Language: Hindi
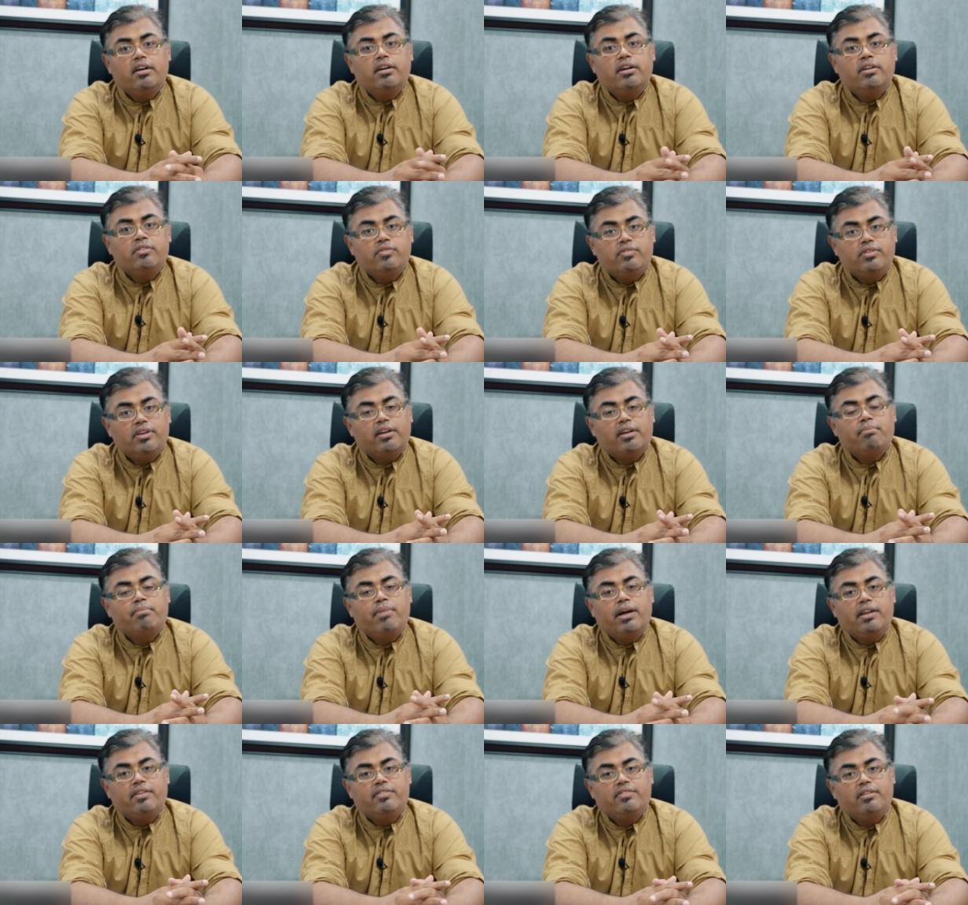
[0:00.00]
इनसे
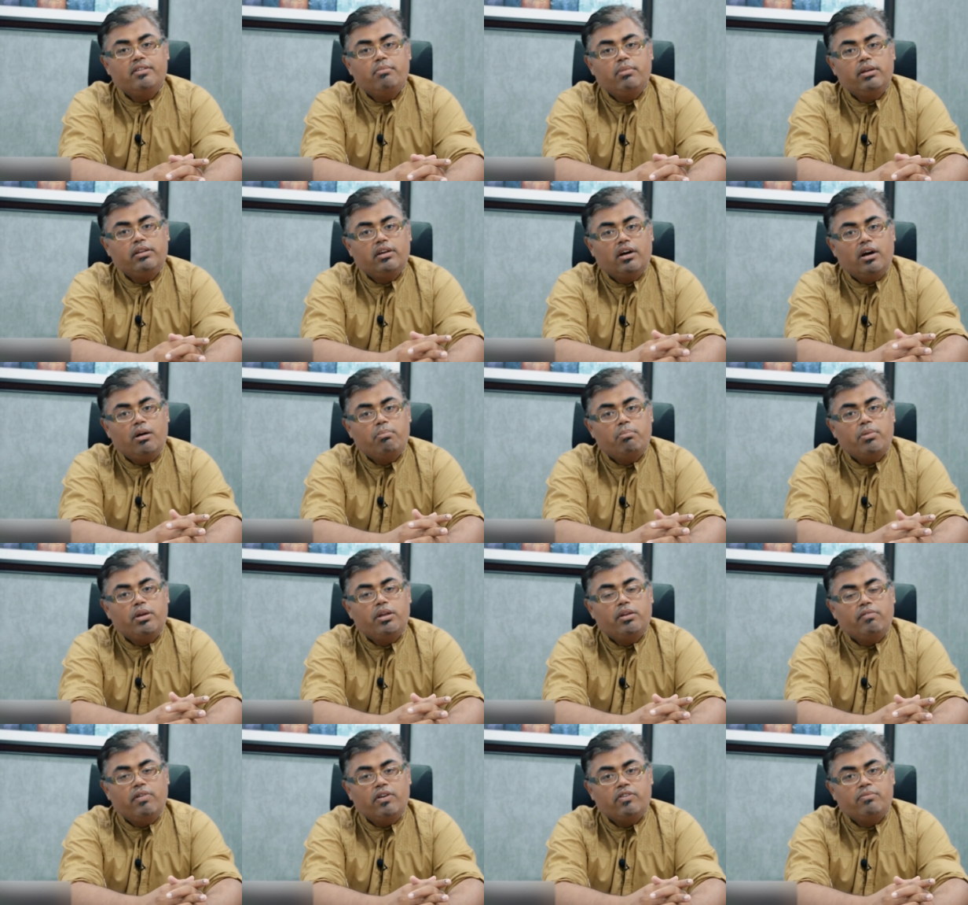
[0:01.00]
कंपैरिजन में यहाँ पे
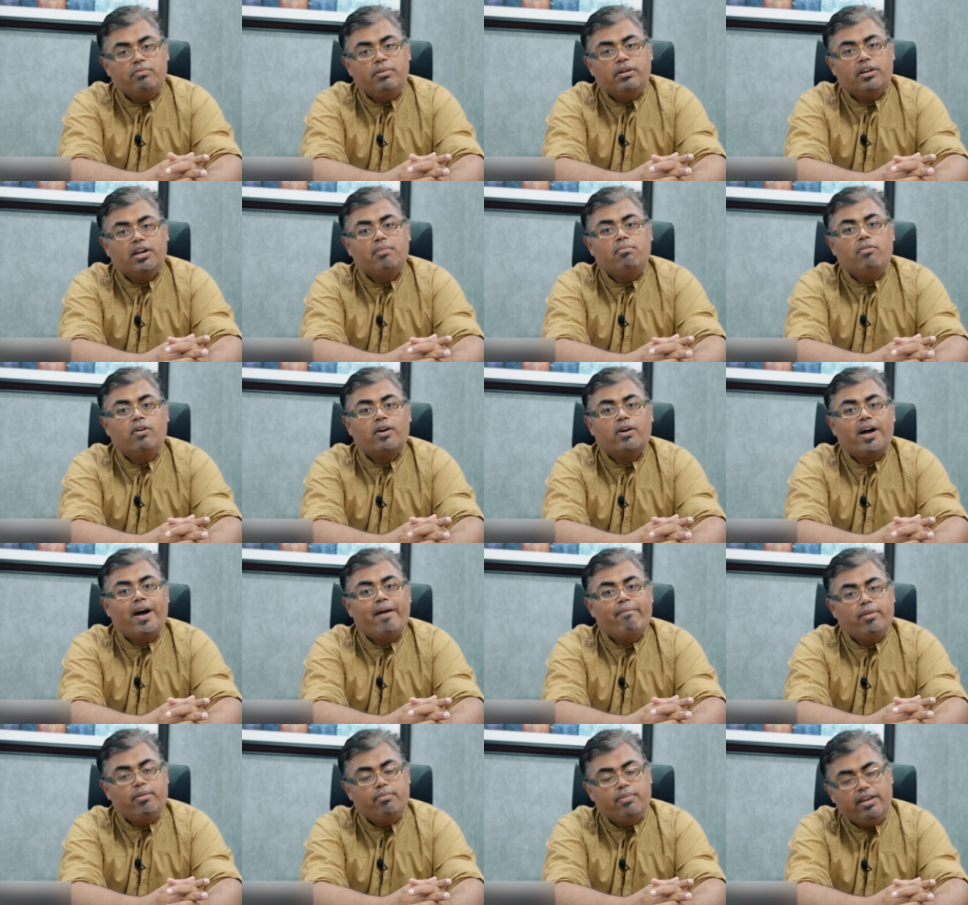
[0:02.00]
इन्वेस्टमेंट का मौका
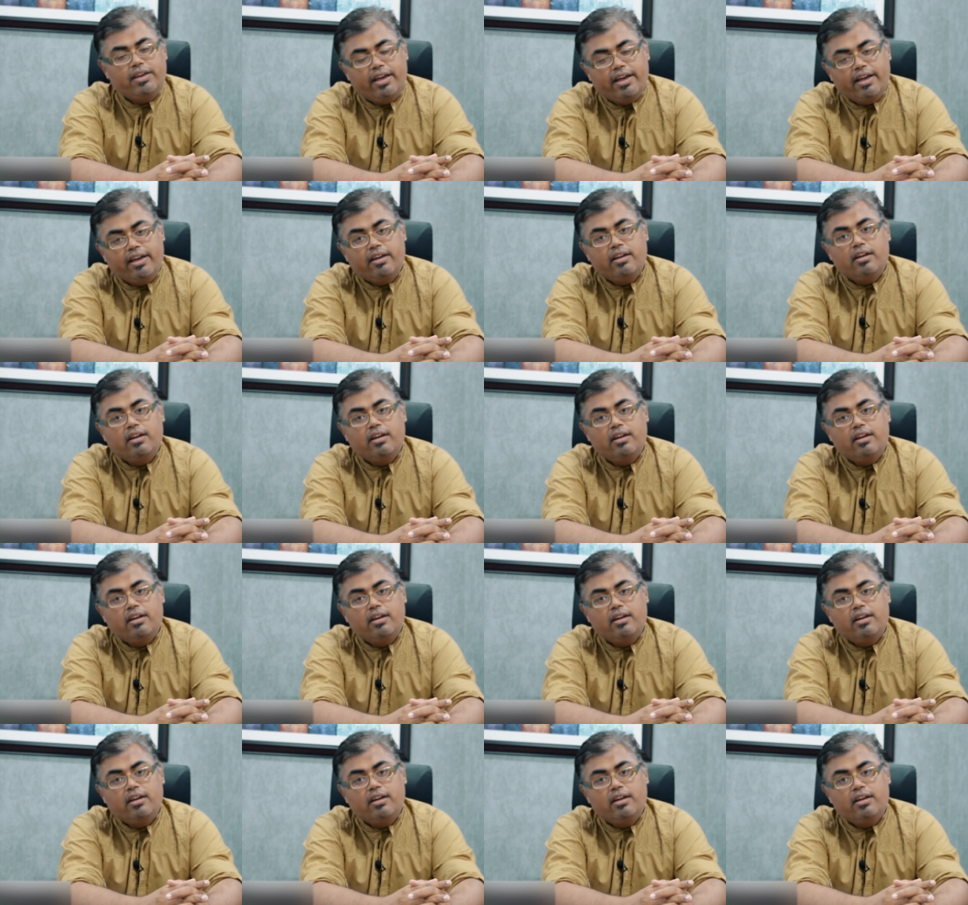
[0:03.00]
अभी भी है